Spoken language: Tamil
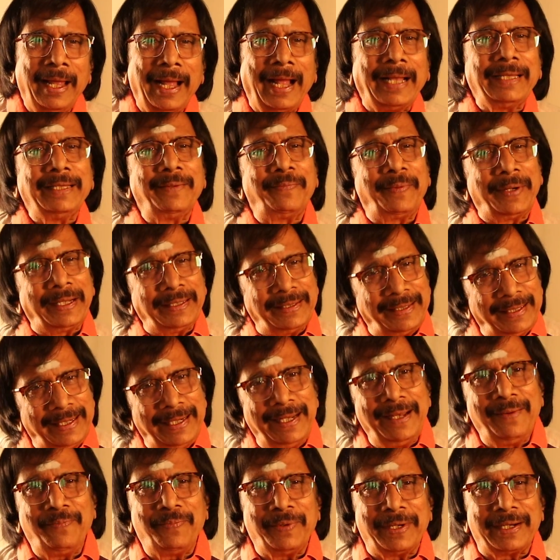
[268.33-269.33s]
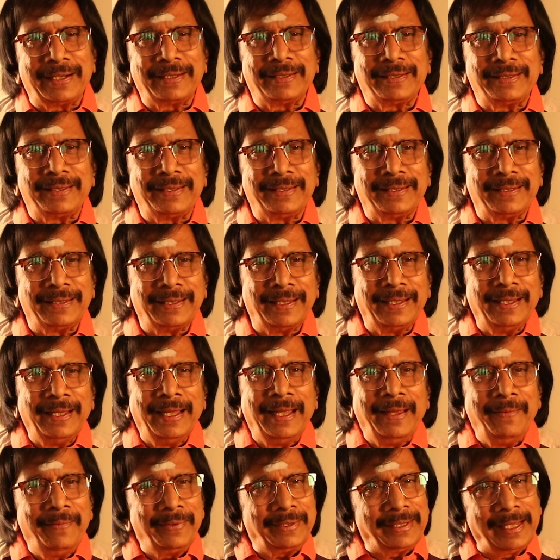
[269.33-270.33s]
அந்த படத்தை எடிட் பண்ணுறதுக்கு
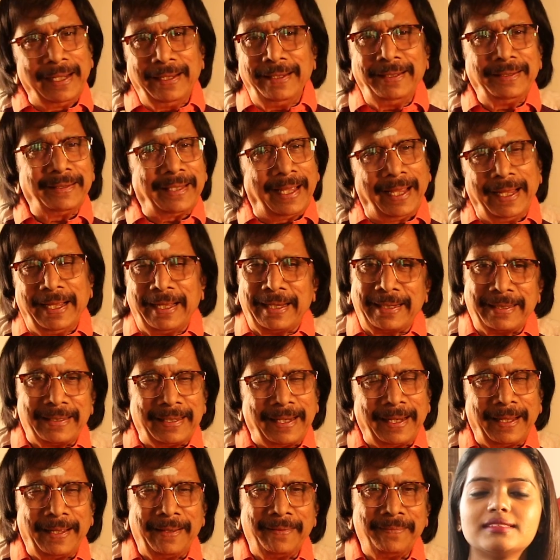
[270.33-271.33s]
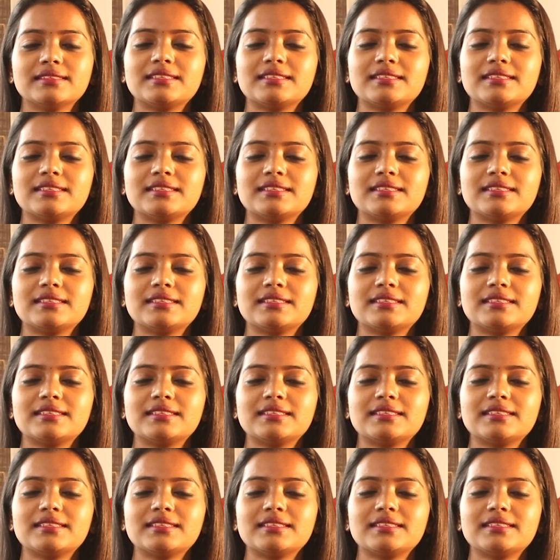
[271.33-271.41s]
தனி தயங்குறதில்லை